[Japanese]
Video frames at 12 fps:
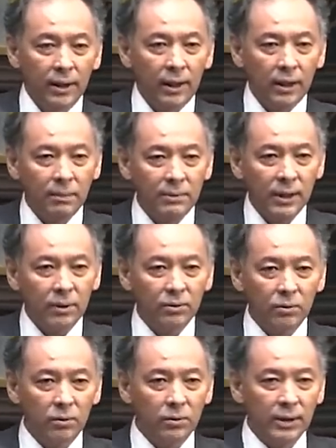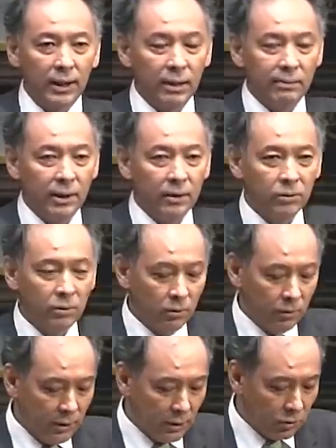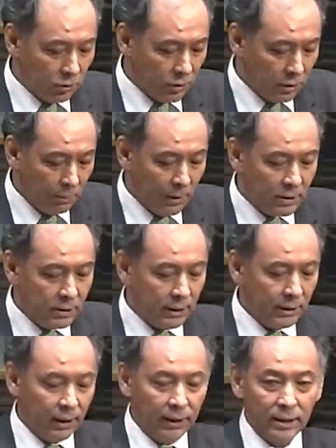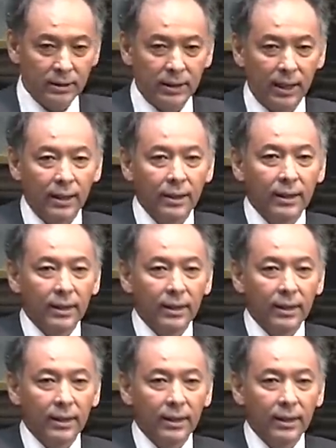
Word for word: アラビア語の論理はアラビア語の論理でそれぞれ別じゃないですか